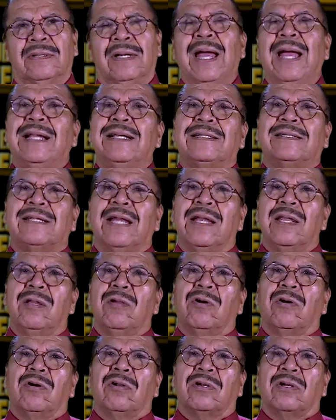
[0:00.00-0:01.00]
el
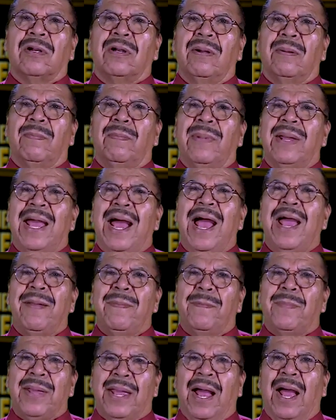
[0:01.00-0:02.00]
Señor me ha
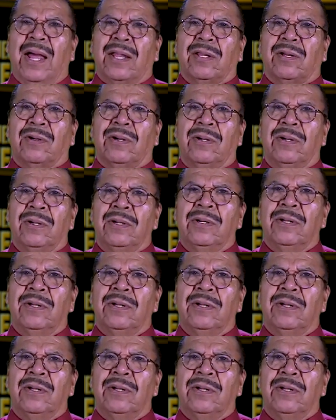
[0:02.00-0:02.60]
enviado